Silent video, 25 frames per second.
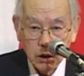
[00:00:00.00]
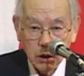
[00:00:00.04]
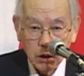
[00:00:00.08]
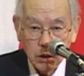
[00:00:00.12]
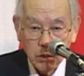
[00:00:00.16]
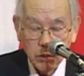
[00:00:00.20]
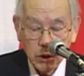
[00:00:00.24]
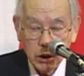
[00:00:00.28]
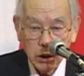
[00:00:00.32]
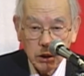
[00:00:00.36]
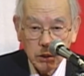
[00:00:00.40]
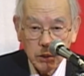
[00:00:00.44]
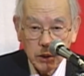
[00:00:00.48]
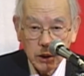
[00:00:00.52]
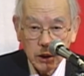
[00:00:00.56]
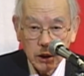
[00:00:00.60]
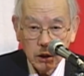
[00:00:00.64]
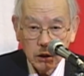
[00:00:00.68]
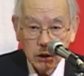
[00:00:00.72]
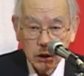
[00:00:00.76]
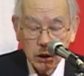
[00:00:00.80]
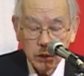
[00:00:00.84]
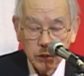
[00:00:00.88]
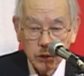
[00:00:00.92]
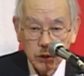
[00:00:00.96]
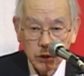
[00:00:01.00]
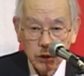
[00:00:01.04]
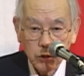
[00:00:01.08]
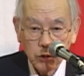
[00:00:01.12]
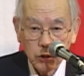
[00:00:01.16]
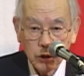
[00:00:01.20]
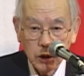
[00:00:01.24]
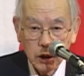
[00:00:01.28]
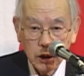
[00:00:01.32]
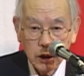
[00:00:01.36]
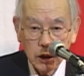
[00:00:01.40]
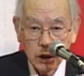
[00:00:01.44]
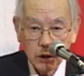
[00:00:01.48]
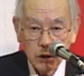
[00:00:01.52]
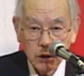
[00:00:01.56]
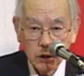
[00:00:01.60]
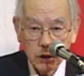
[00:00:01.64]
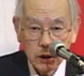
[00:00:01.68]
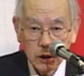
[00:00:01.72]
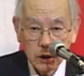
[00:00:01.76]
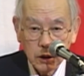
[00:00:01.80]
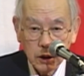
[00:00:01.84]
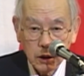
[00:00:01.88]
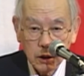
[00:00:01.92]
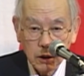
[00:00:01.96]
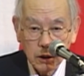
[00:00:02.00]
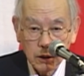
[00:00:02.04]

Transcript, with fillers: 目に見えなくても測定できる自然。